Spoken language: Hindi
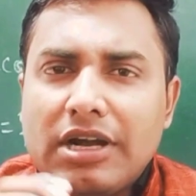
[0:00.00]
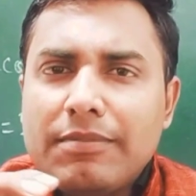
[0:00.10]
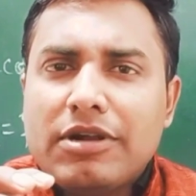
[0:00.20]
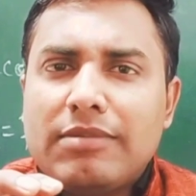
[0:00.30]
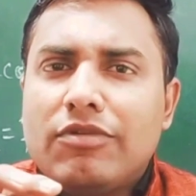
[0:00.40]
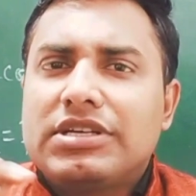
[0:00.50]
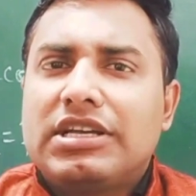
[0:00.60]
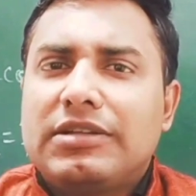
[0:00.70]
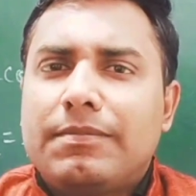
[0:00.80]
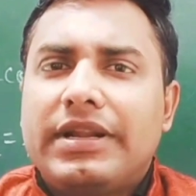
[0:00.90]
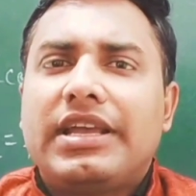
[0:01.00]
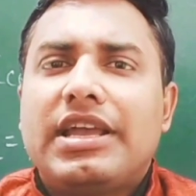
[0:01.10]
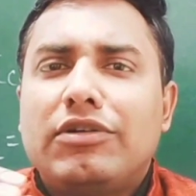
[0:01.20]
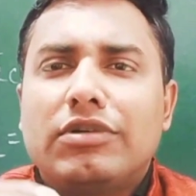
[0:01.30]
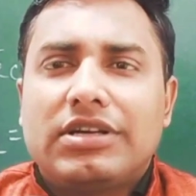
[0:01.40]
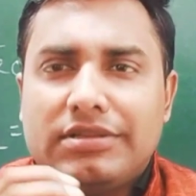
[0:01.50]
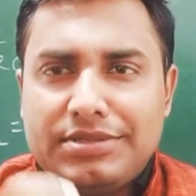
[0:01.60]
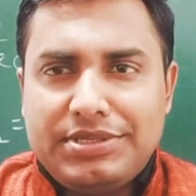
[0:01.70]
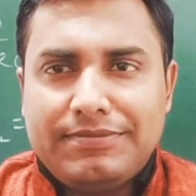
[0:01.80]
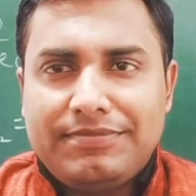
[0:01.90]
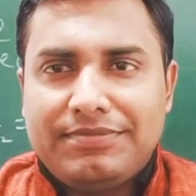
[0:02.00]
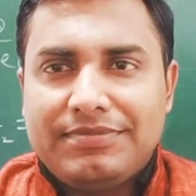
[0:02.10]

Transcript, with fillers: कम कम हो सके तो पढ़िए या इग्नोर कर दीजिए